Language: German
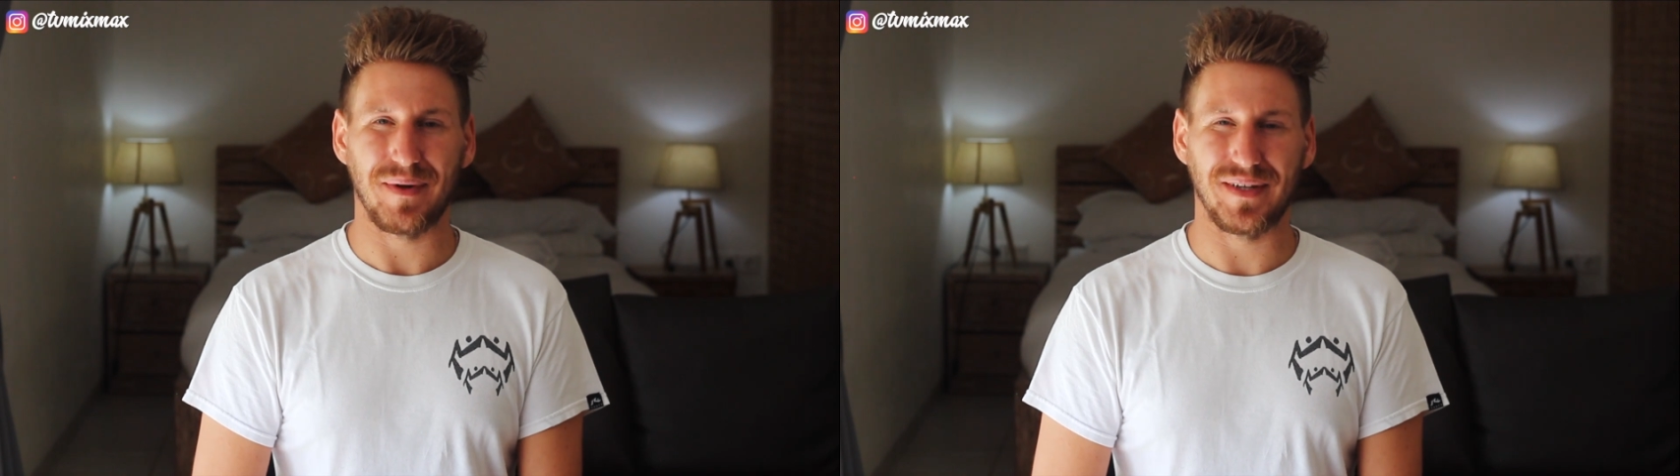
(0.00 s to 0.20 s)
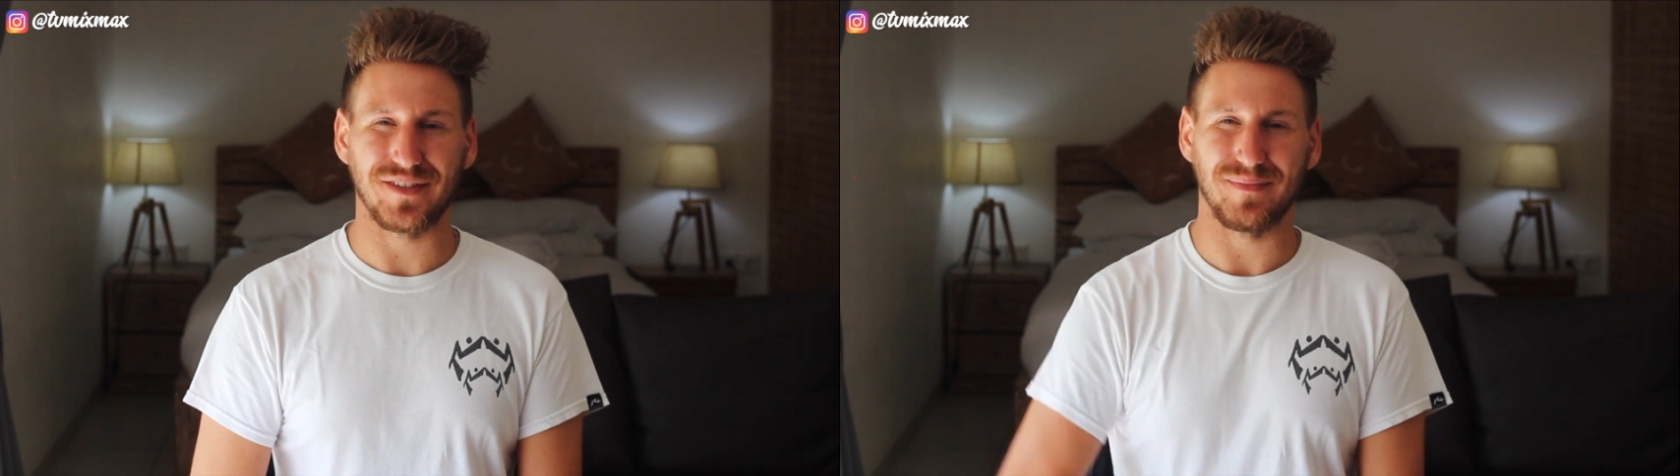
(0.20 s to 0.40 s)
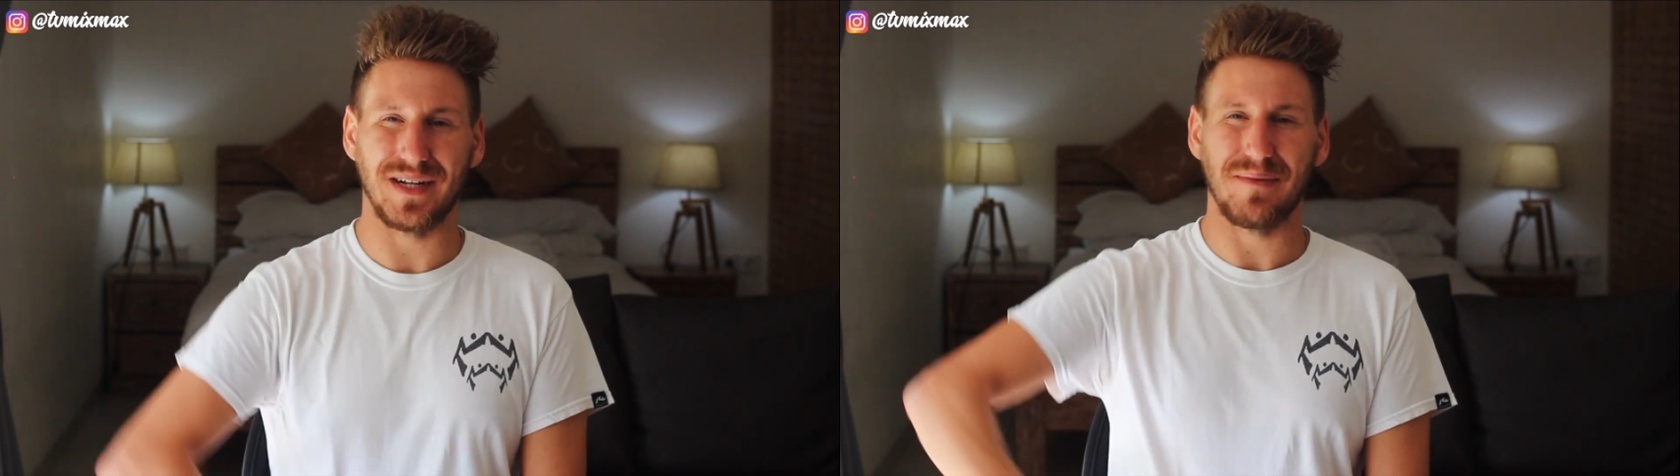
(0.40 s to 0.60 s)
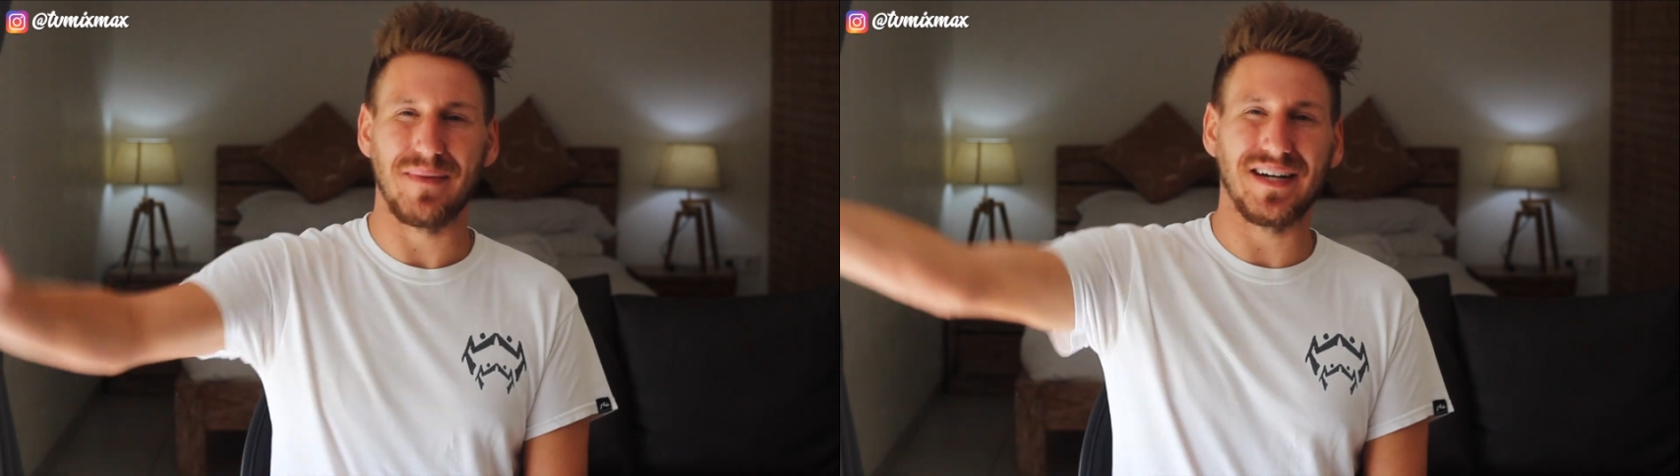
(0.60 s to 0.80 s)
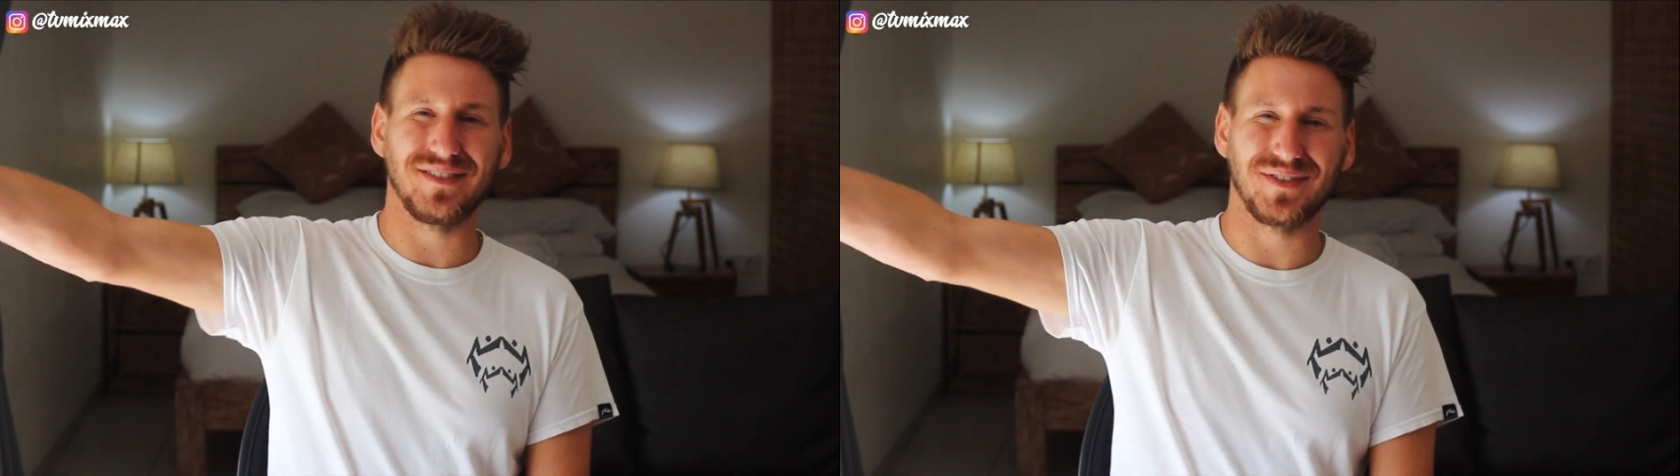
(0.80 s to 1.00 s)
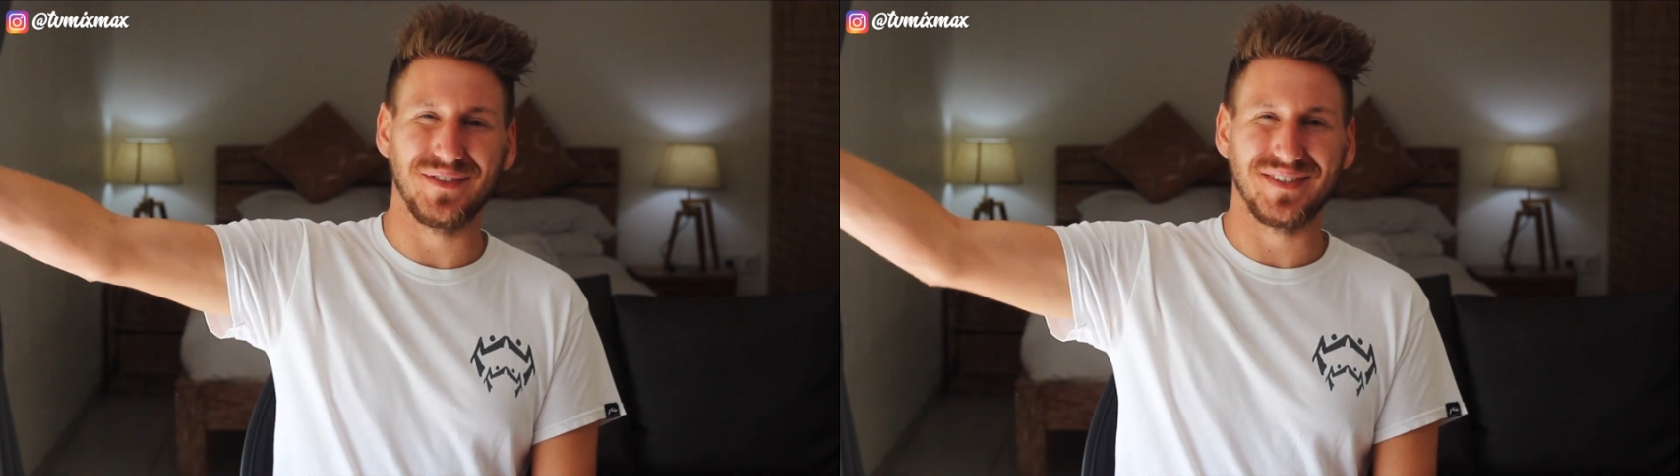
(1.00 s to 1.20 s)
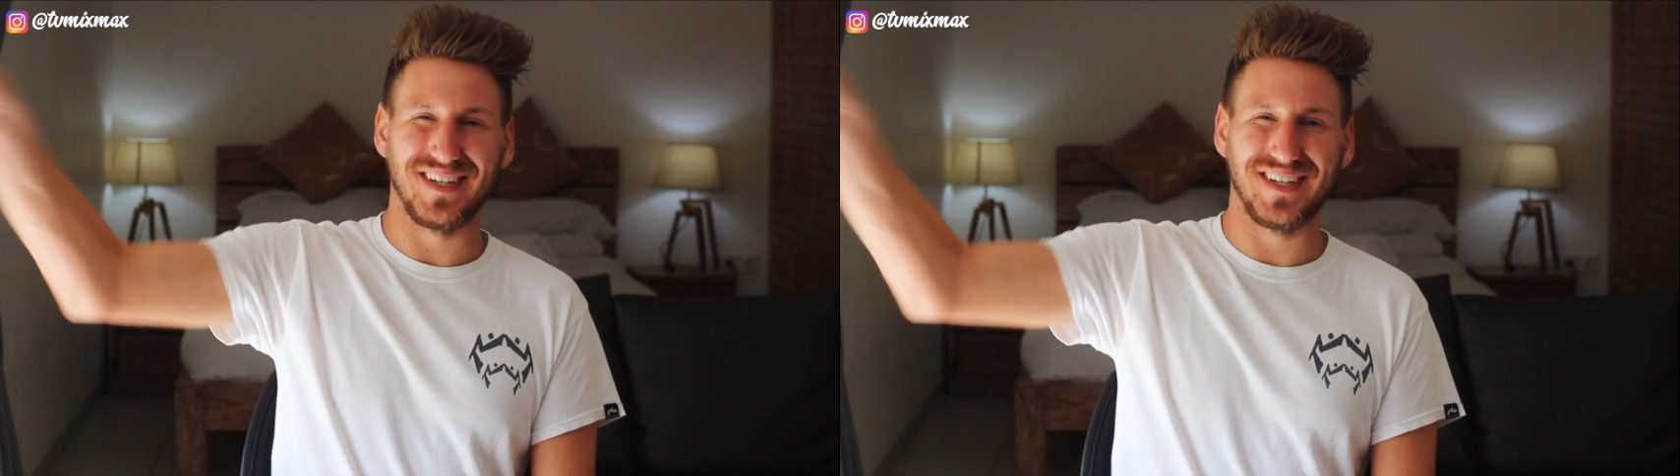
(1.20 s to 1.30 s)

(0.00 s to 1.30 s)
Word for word: beim nächsten Mal. Macht es gut.